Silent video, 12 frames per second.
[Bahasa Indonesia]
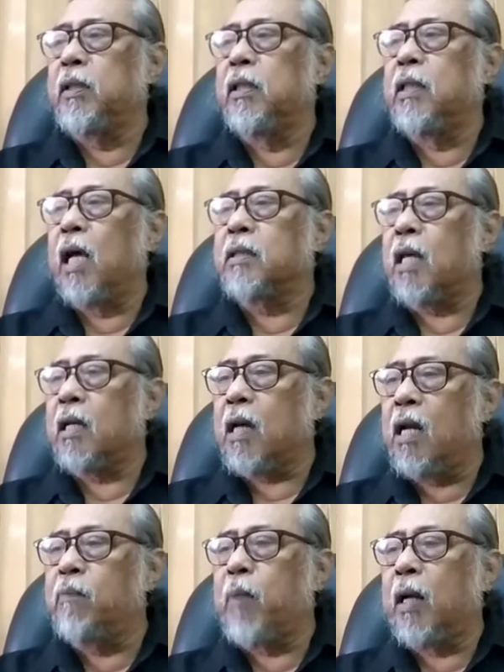
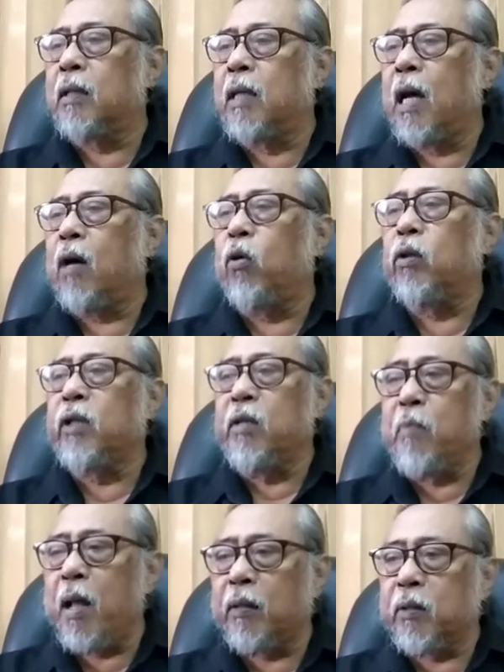didasarkan pada
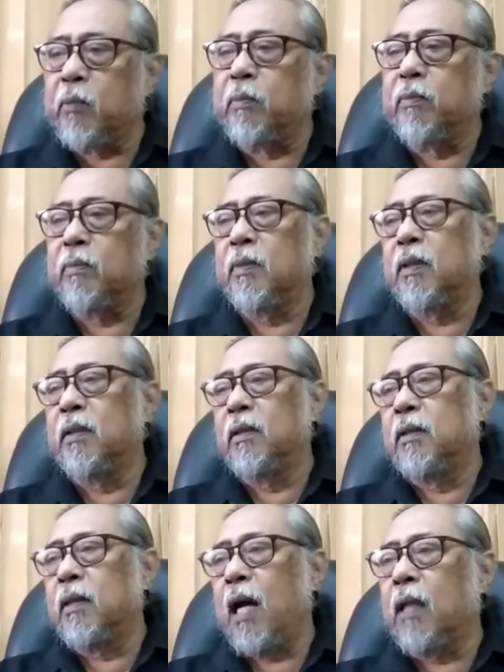ultimatum
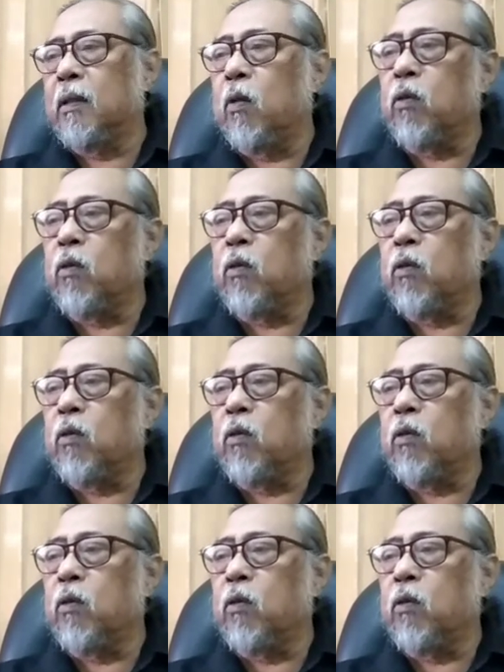atau